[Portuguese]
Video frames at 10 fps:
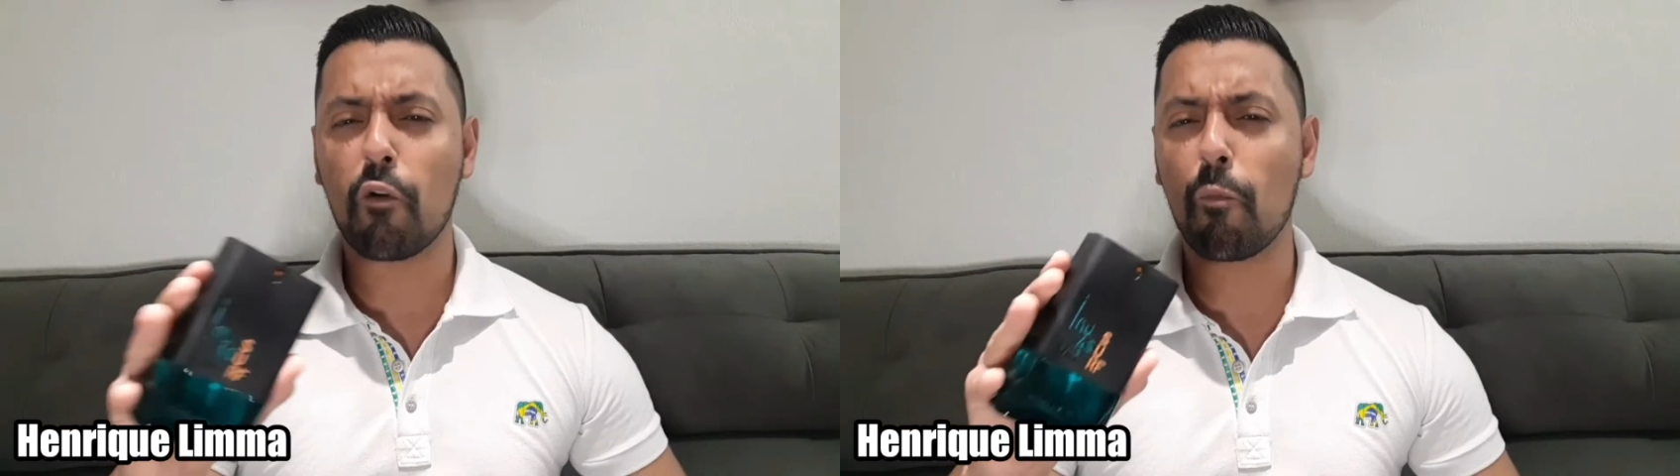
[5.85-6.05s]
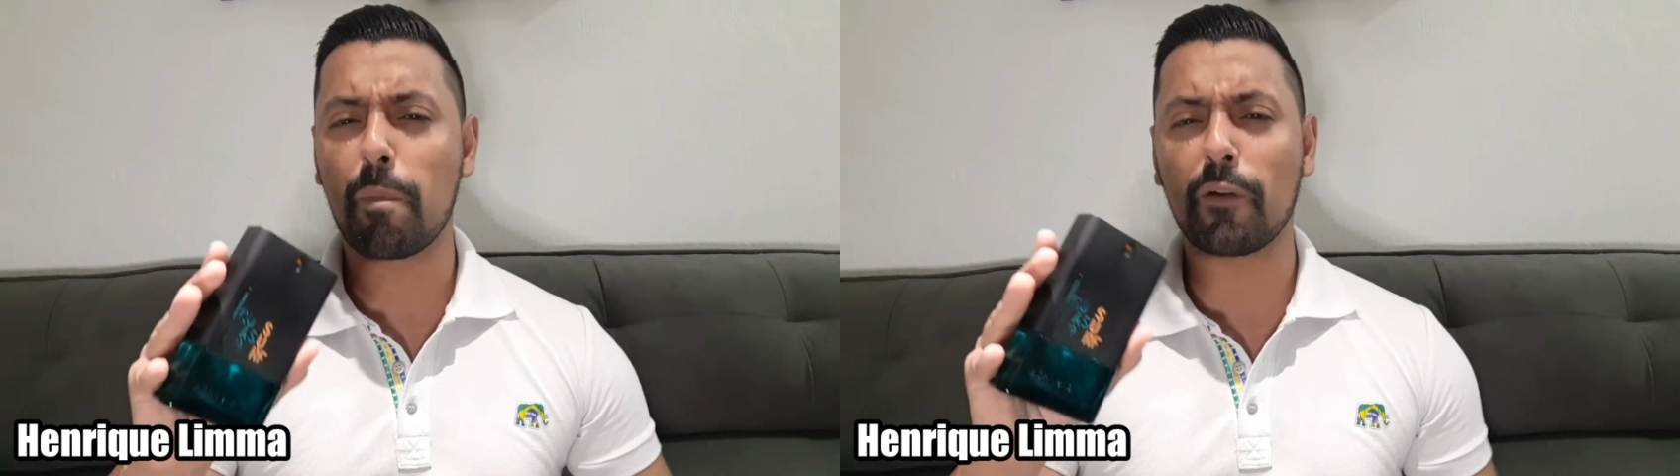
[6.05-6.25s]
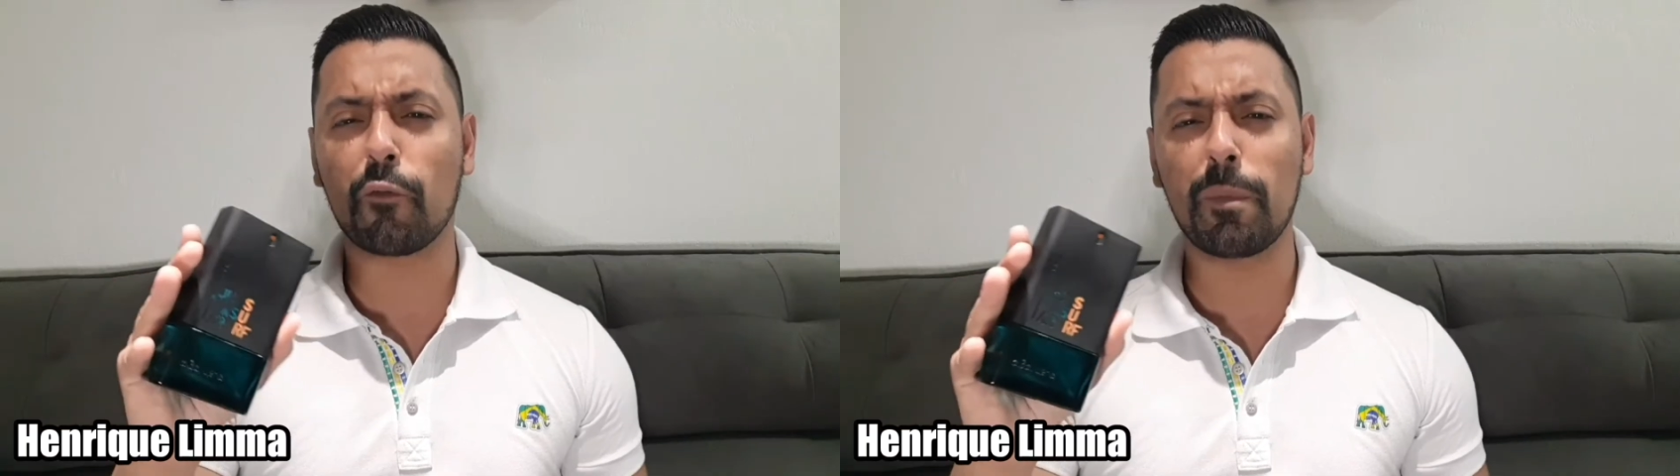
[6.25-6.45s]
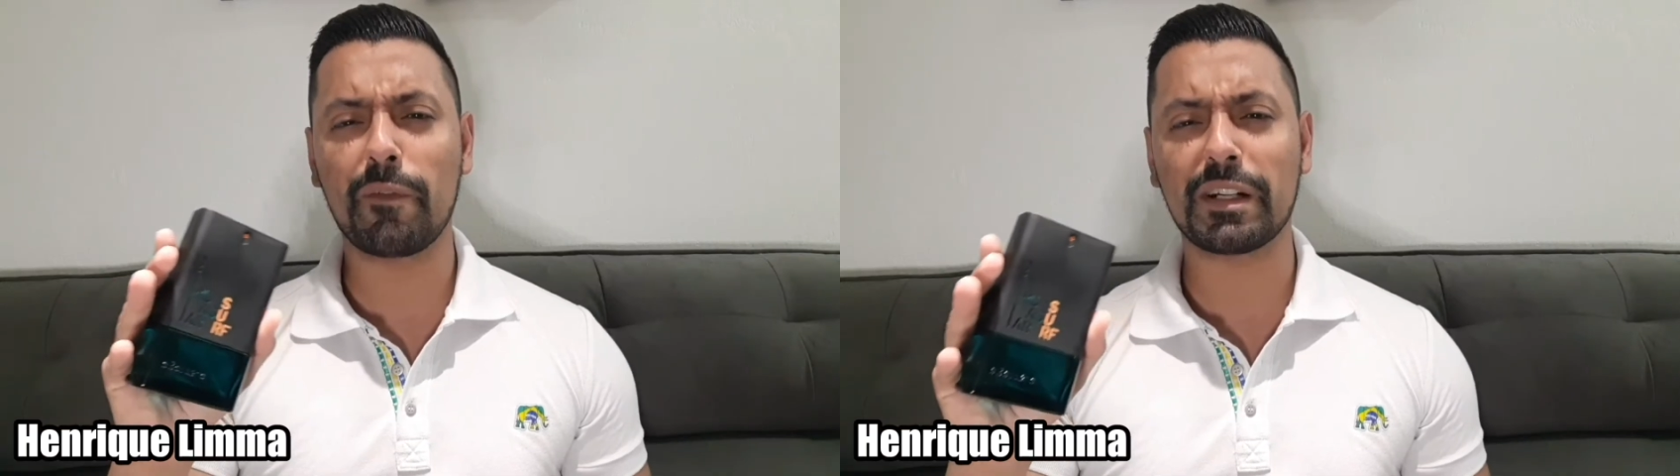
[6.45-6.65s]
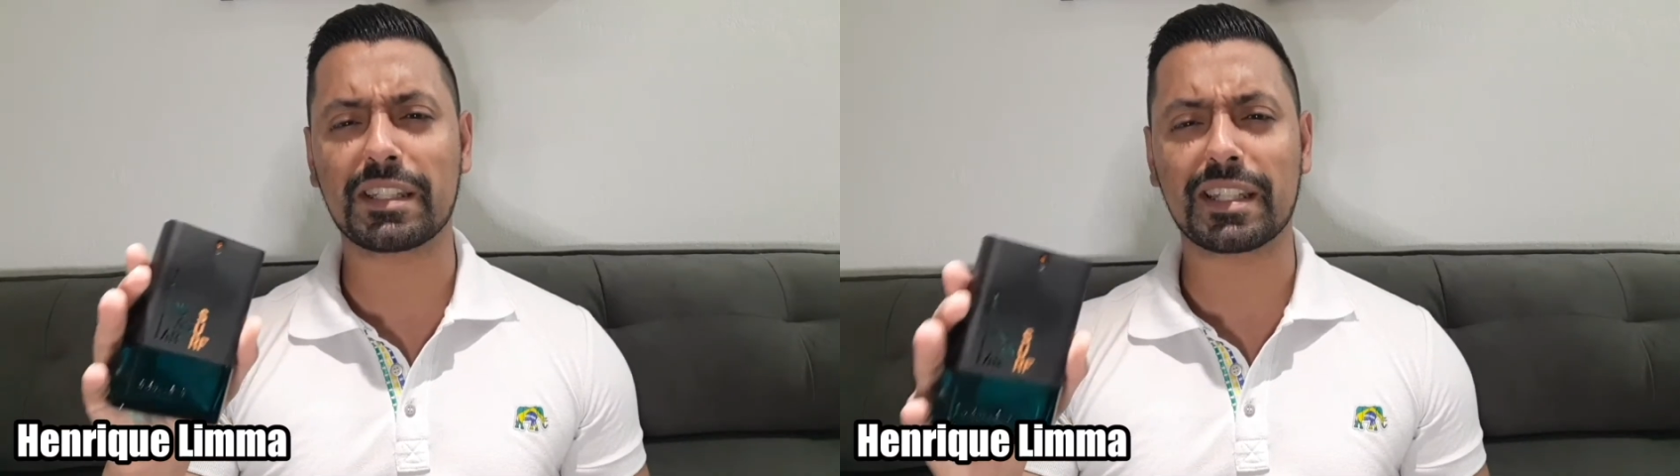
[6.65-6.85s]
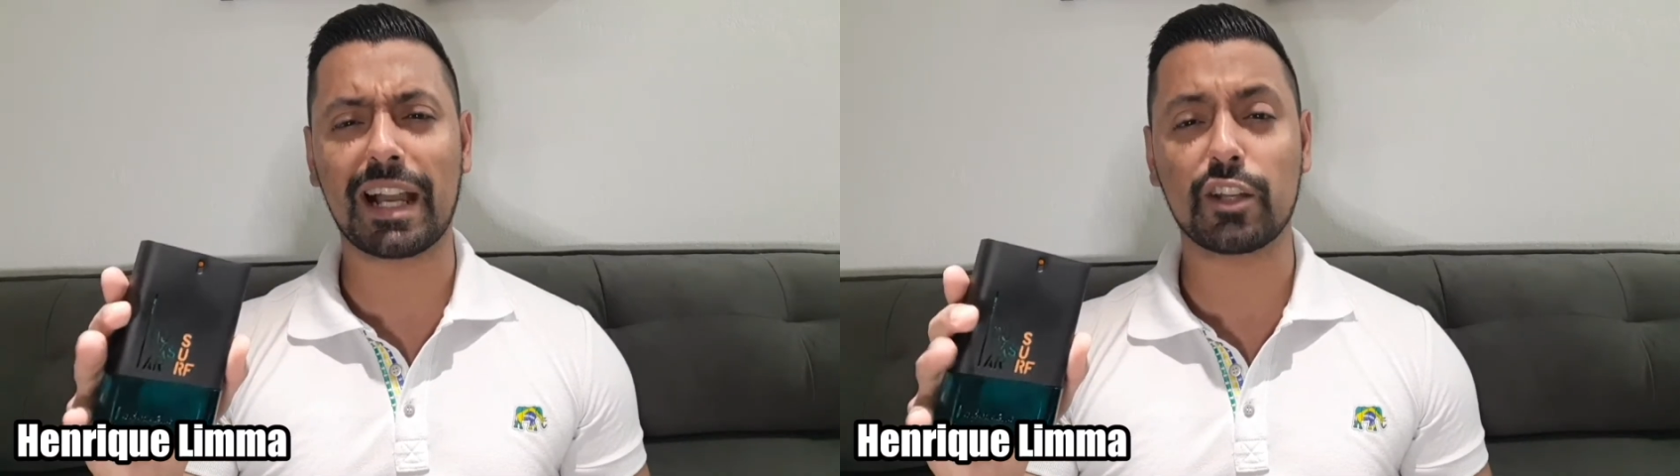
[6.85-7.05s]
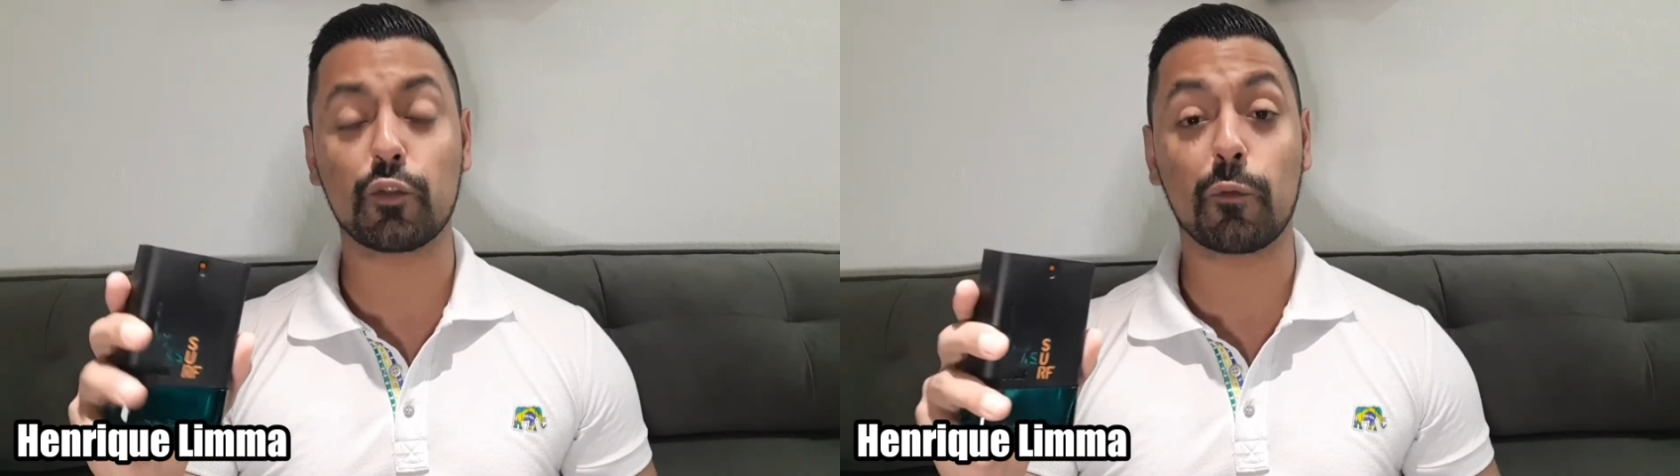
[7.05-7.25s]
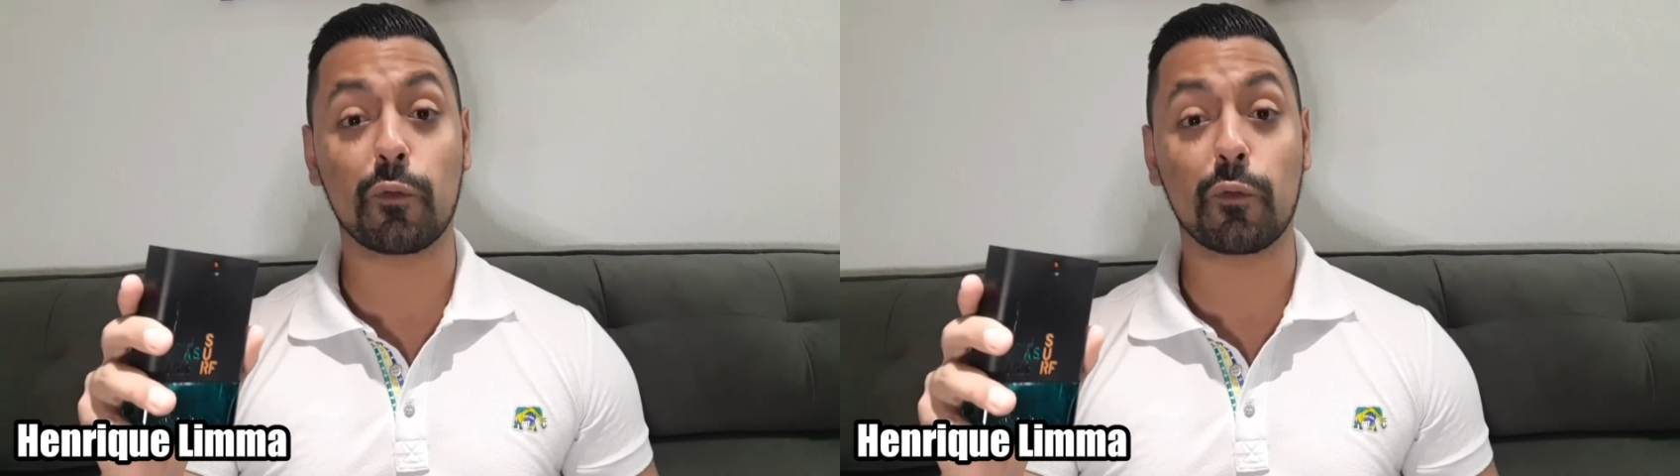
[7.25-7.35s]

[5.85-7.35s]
um perfume versátil,